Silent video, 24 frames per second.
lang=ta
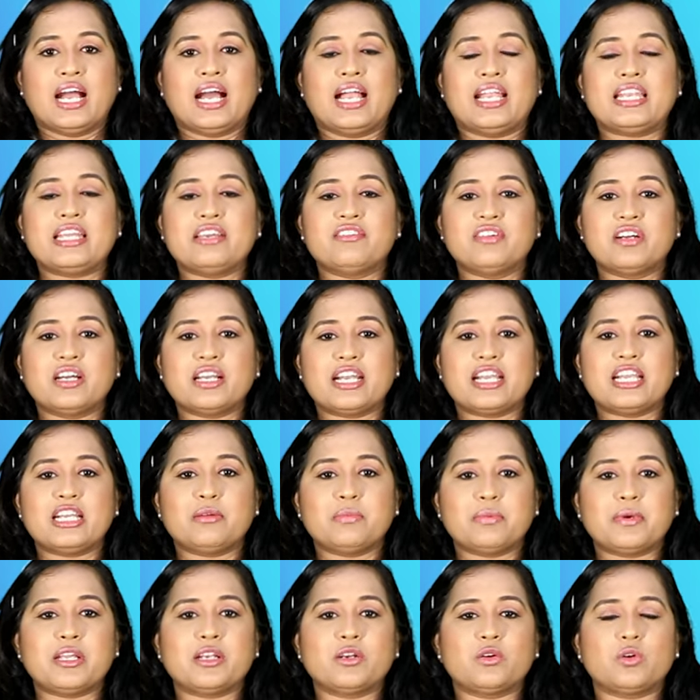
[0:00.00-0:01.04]
அண்ட் இவங்க ரெண்டு
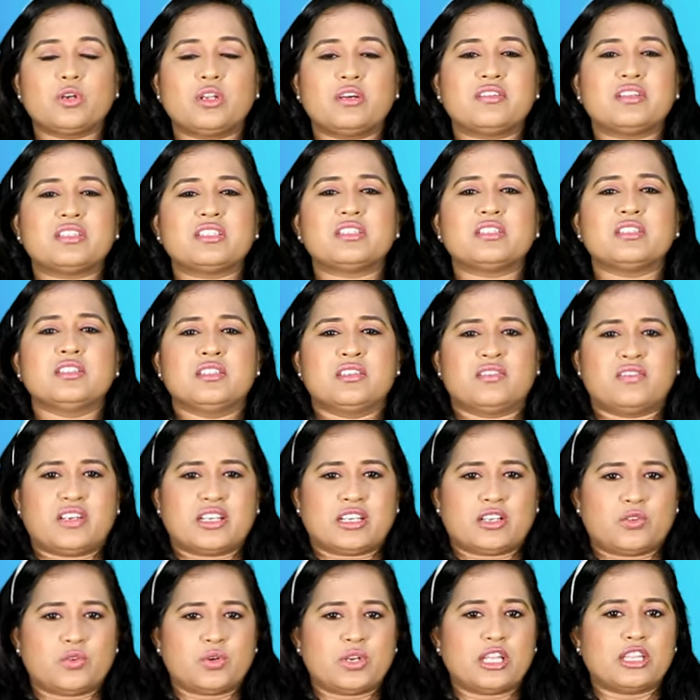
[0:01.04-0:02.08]
பேருக்குள்ளே வந்து
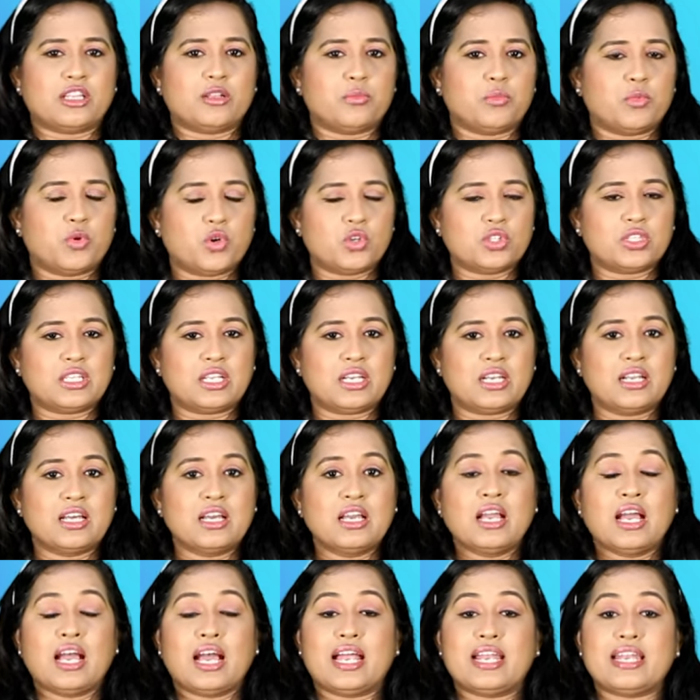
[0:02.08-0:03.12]
வரக்கூடிய அந்த மோதல்
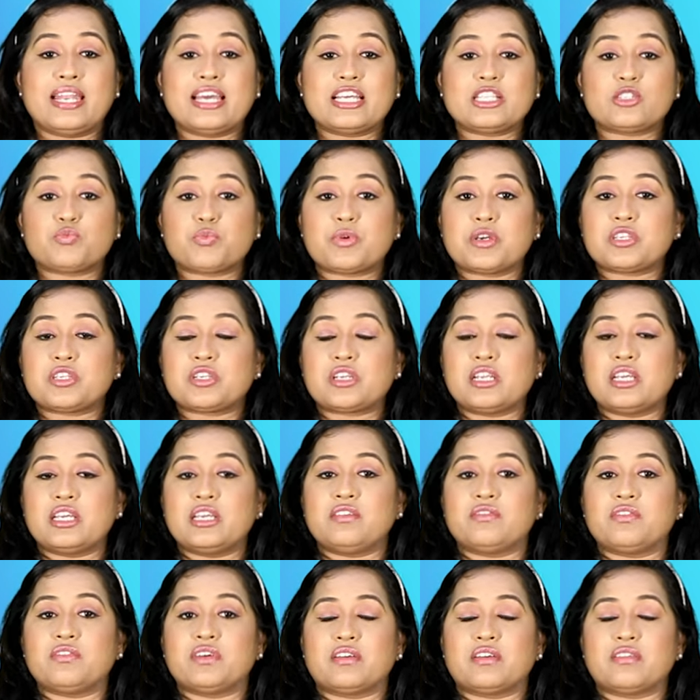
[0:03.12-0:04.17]
அண்ட் எஸ்பெஷலி
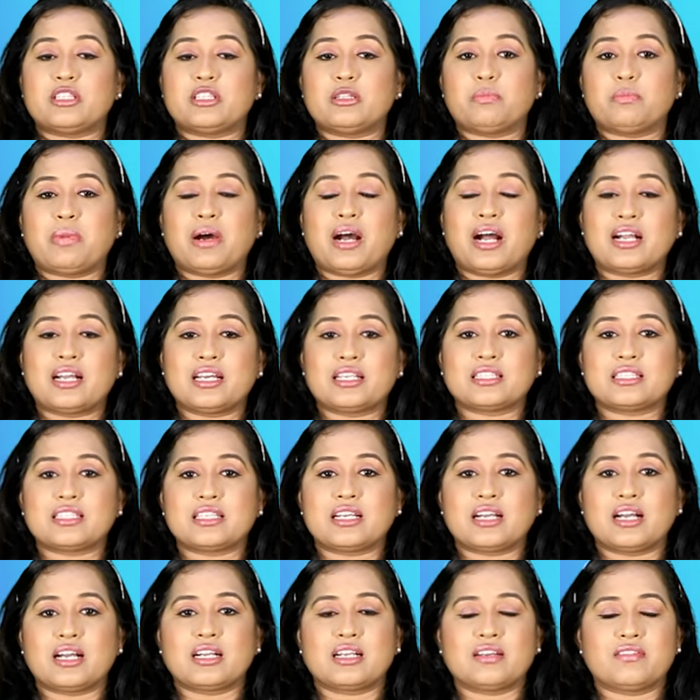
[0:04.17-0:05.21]
இவரை வந்து
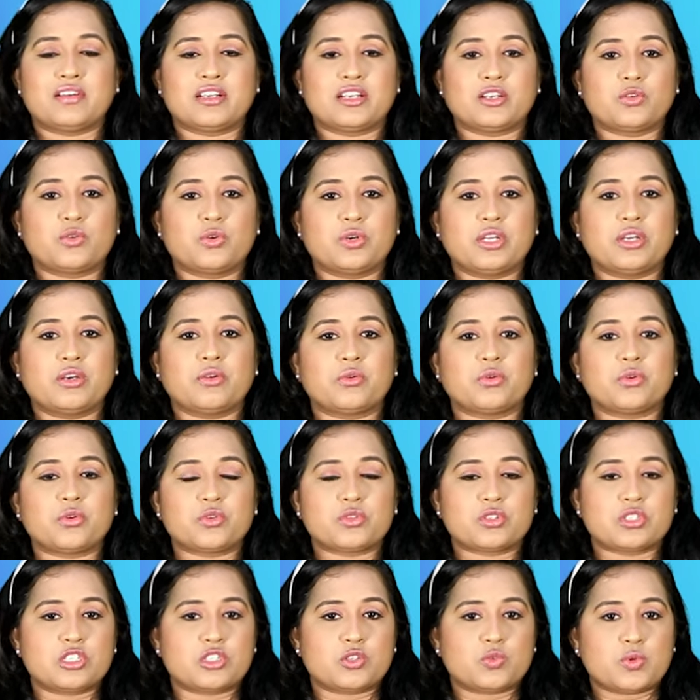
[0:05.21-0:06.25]
பார்க்கறதுக்காக வரக்கூடிய ஒரு
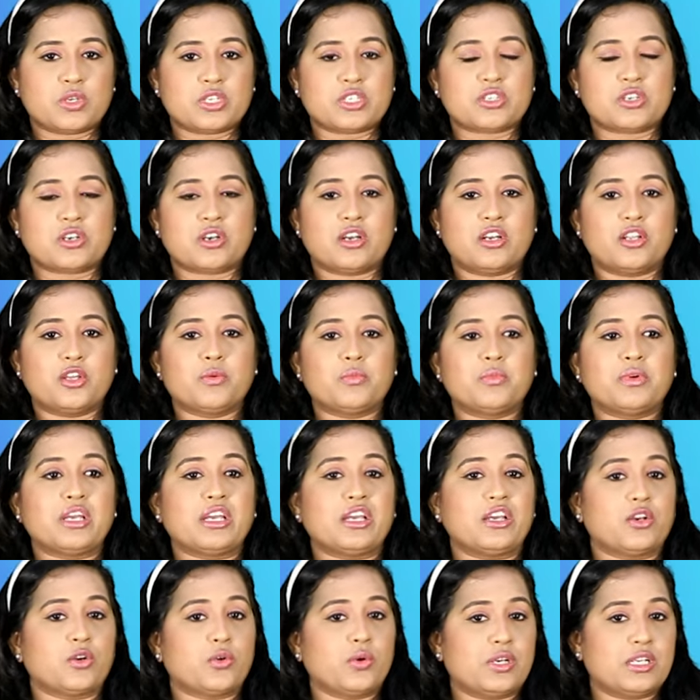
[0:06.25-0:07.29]
ஒரு சுச்சுவேஷன்லேயும்
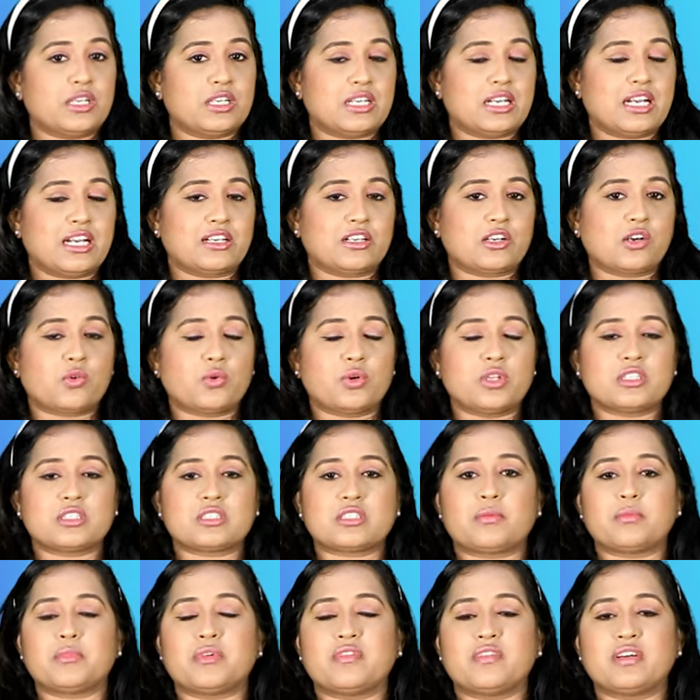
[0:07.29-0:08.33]
ஹீரோயினுக்கு நடக்கக்கூடிய
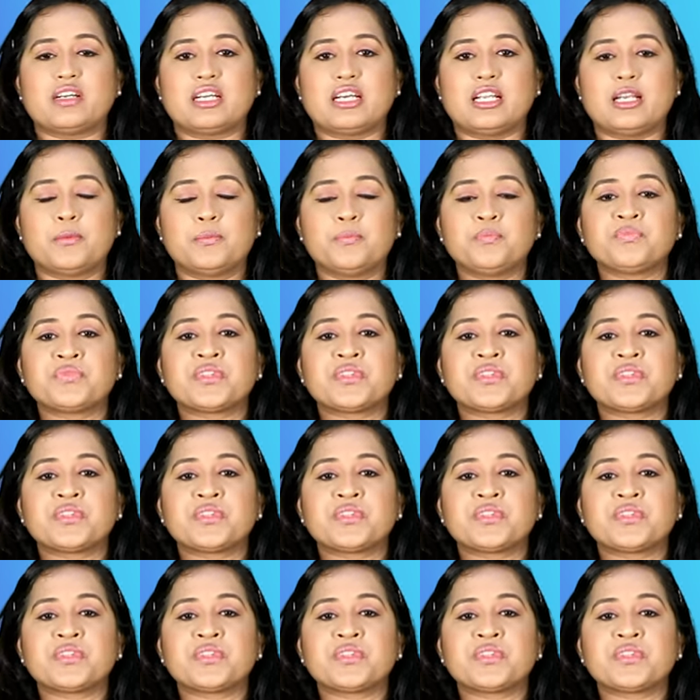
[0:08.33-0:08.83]
சம்பவங்கள்